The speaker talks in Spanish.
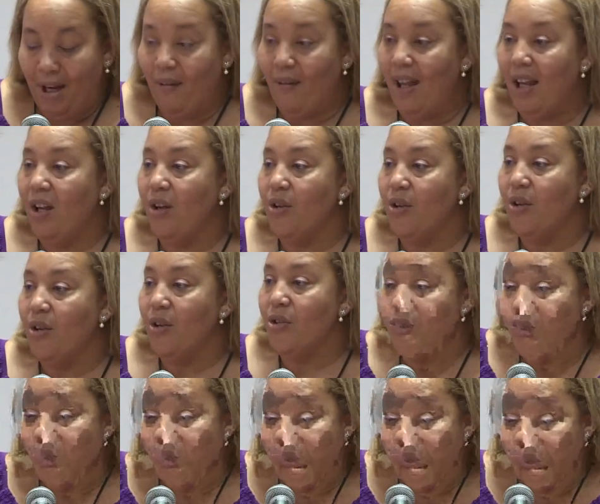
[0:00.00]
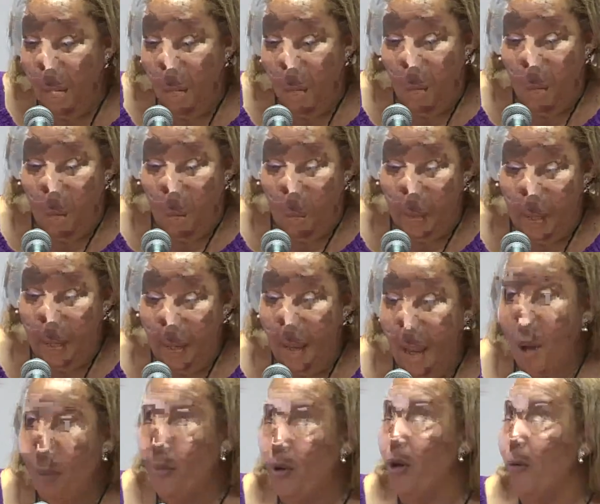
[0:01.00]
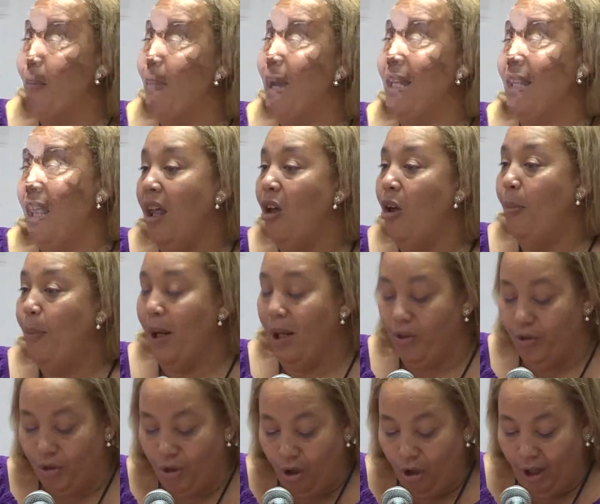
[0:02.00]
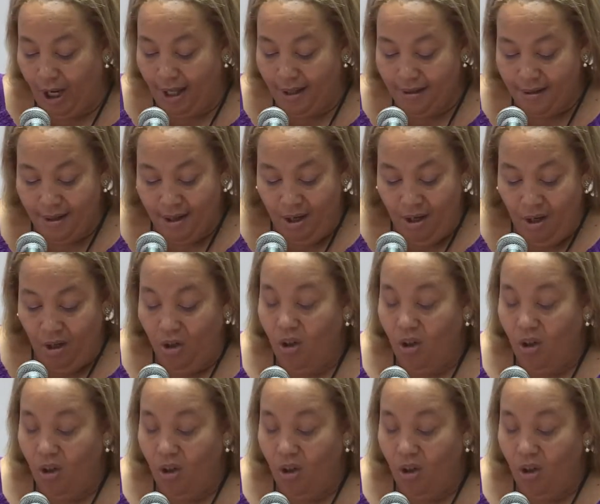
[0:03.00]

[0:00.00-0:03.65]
prevén concebir un hijo o hija por más de dos personas